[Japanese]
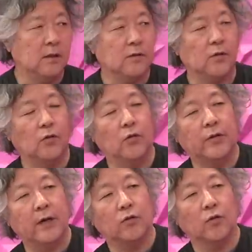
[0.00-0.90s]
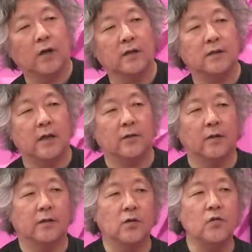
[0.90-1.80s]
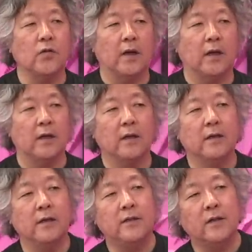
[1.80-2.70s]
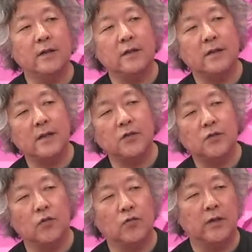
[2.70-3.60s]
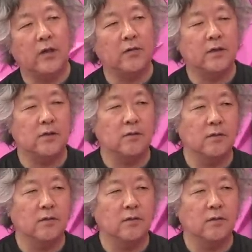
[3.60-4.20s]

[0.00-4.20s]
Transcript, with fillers: 情報大公開時代とか、はい、ちょっとね23週遅れてる感じの